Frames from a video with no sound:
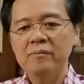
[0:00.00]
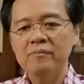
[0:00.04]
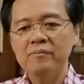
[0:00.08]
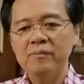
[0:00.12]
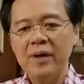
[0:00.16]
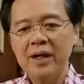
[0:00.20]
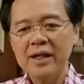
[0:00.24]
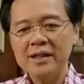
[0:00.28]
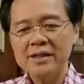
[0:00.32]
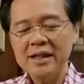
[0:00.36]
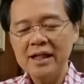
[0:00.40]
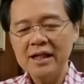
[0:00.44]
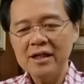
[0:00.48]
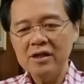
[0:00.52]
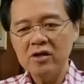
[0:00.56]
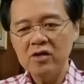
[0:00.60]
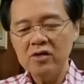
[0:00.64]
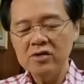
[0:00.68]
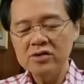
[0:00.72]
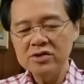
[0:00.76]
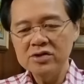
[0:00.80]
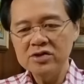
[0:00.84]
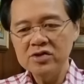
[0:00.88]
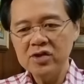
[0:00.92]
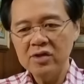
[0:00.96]
Pag
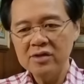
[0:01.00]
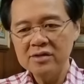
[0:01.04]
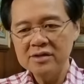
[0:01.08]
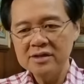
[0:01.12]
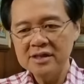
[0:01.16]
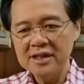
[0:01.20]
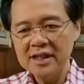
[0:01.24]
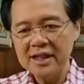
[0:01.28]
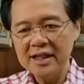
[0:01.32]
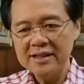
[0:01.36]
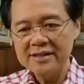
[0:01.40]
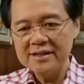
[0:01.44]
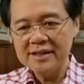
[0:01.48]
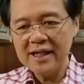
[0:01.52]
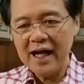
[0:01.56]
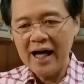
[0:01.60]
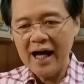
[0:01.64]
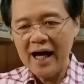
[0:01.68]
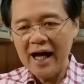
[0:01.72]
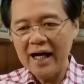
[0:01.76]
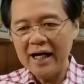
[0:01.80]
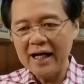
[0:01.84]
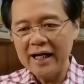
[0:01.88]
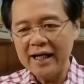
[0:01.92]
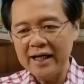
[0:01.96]
nag-consult sila
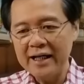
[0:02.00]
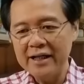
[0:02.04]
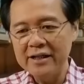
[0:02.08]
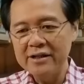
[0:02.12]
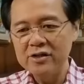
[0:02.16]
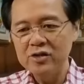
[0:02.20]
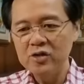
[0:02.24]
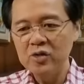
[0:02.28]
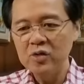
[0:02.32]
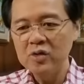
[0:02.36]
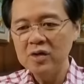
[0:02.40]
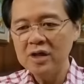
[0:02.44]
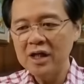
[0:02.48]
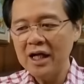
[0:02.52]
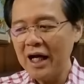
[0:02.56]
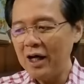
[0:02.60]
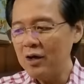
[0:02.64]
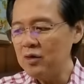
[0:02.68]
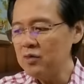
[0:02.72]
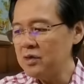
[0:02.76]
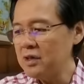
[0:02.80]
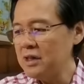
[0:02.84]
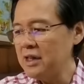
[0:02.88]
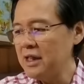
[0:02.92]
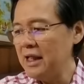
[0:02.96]
sa akin, yung
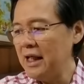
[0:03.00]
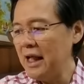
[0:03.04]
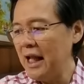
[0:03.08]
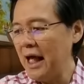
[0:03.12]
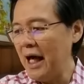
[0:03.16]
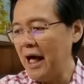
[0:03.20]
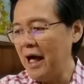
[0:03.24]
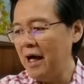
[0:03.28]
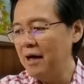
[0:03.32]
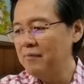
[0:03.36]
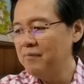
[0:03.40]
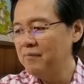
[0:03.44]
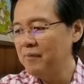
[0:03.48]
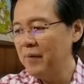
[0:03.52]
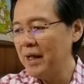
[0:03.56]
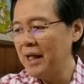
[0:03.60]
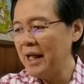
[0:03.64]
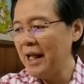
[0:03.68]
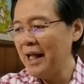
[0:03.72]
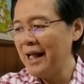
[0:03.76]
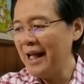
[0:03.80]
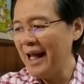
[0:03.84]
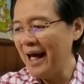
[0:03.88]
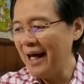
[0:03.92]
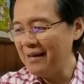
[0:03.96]
gout nila
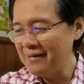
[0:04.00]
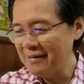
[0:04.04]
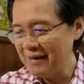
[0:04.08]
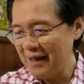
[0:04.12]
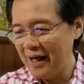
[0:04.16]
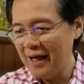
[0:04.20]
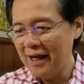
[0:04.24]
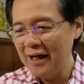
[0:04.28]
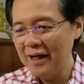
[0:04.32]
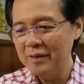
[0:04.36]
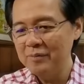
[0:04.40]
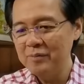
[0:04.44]
malala na.